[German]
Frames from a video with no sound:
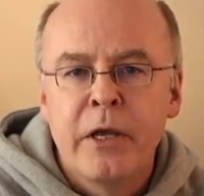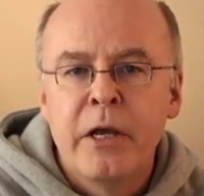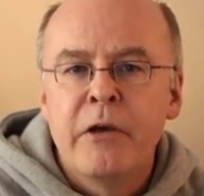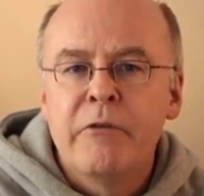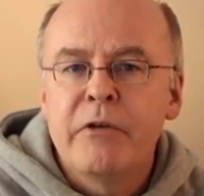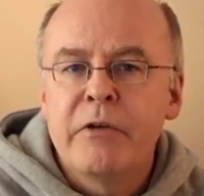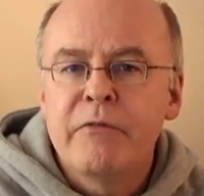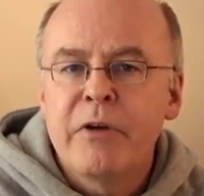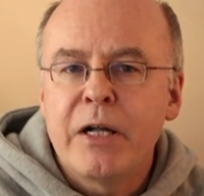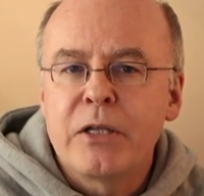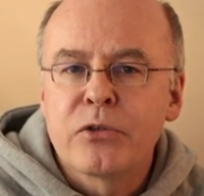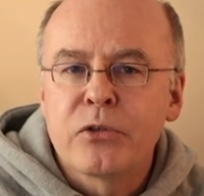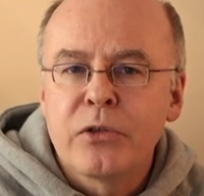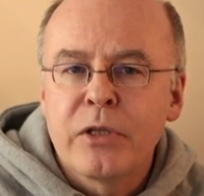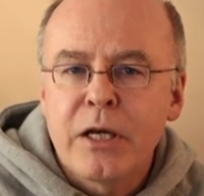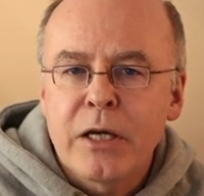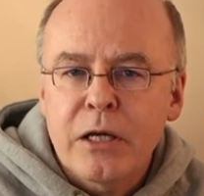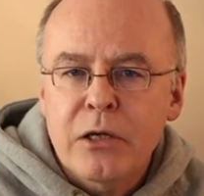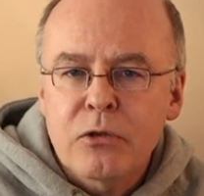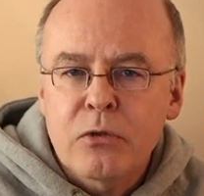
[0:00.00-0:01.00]
Wenn wir also
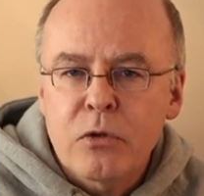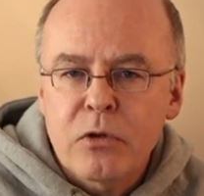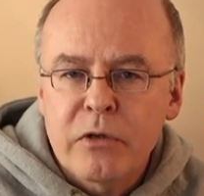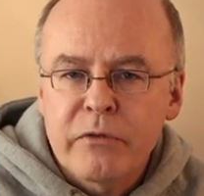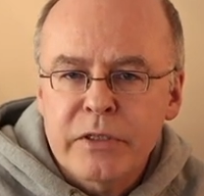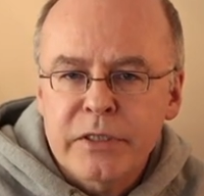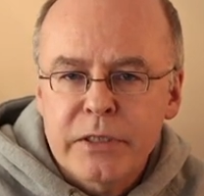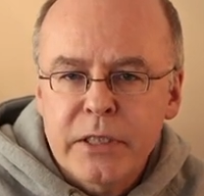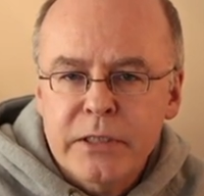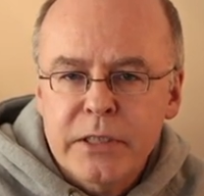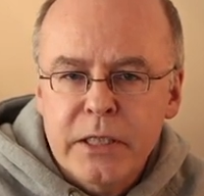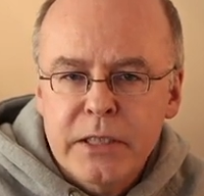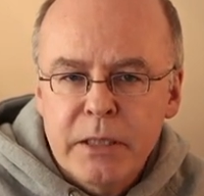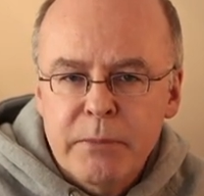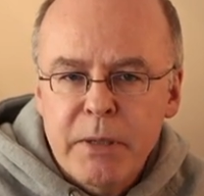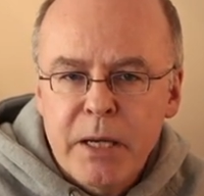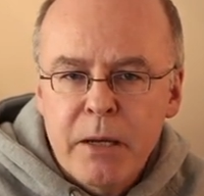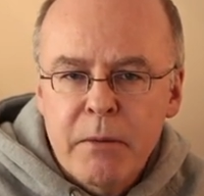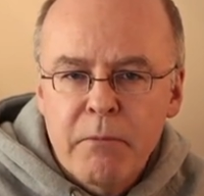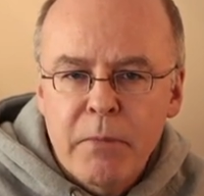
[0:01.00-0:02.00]
nachgucken, was der
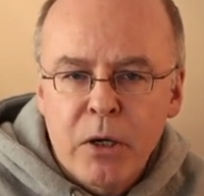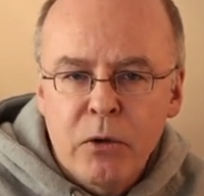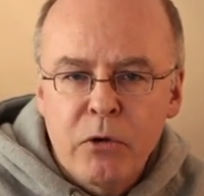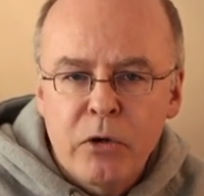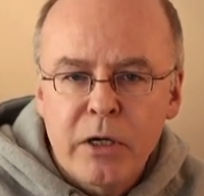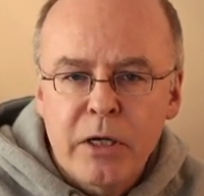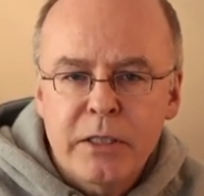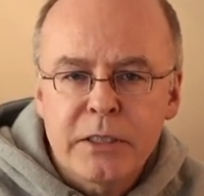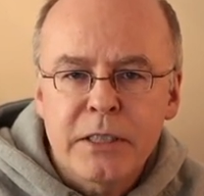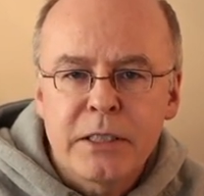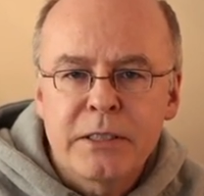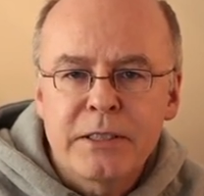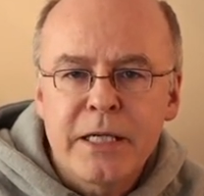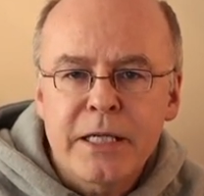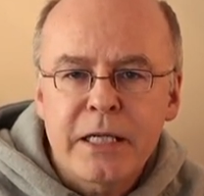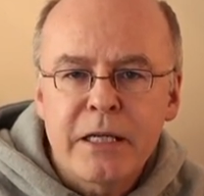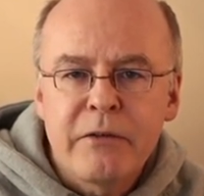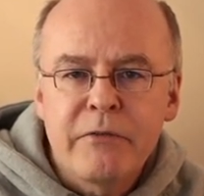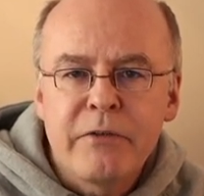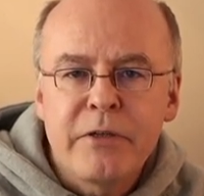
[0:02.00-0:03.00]
Teddybär im Bauch hat,
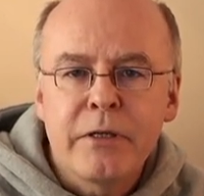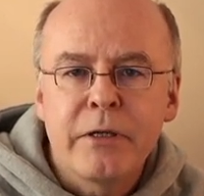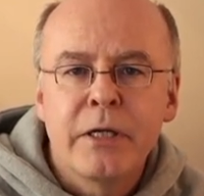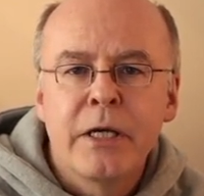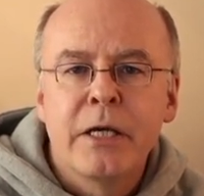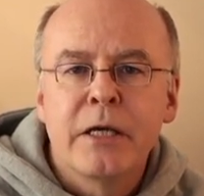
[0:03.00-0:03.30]
entdecken wir,